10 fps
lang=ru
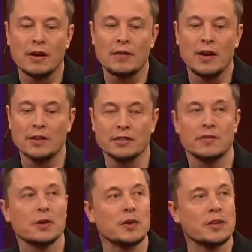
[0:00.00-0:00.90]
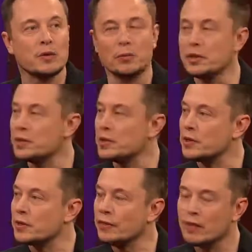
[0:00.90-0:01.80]
Um, в
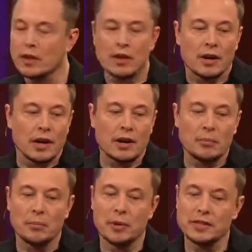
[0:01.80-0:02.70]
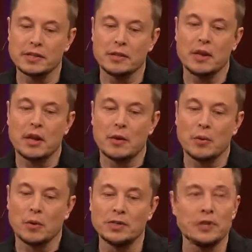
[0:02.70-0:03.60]
какой-то степени да, um, но
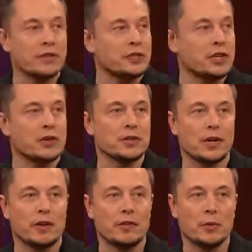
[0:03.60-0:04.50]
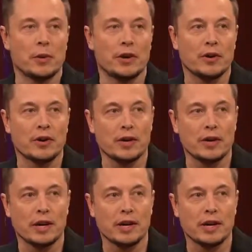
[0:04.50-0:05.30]
благодаря общему пользованию